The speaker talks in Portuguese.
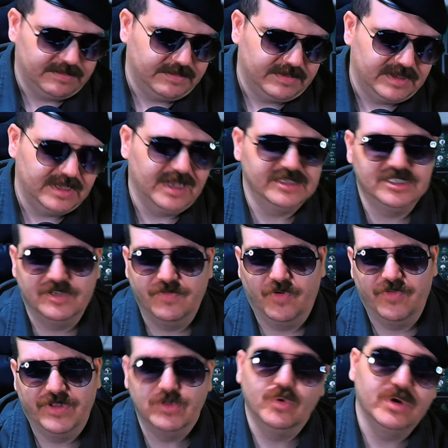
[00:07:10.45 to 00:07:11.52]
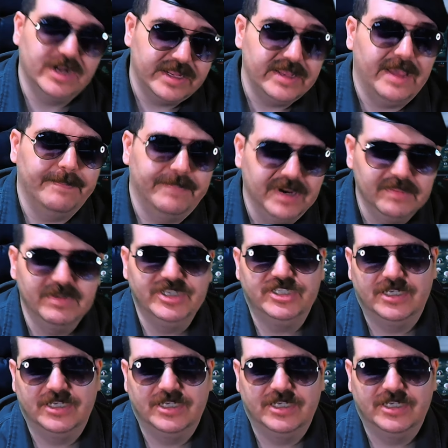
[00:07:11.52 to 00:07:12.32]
que é desenvolvedora e é publisher